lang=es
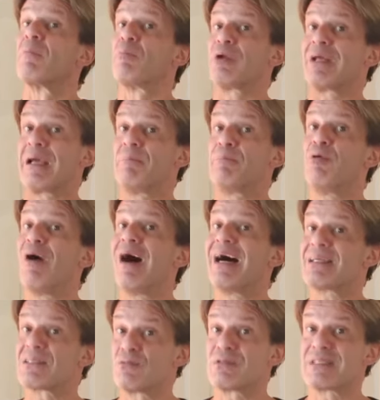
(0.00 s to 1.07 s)
por ejemplo,
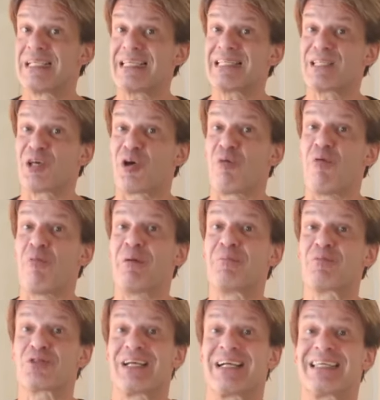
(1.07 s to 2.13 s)
azul celeste, como
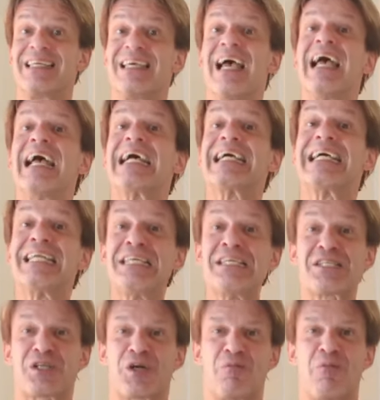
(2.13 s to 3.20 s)
vemos aquí,
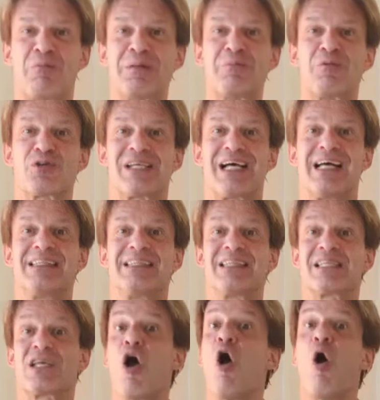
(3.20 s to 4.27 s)
gris, como vimos
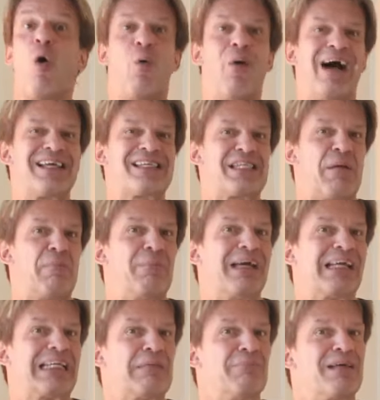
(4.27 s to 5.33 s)
antes, o hasta
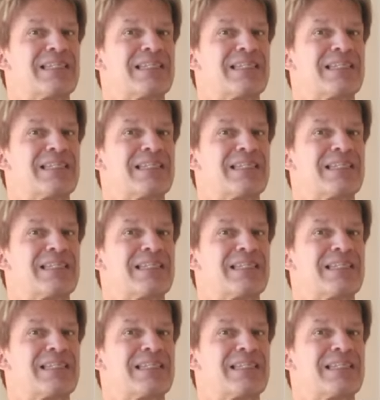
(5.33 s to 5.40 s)
verde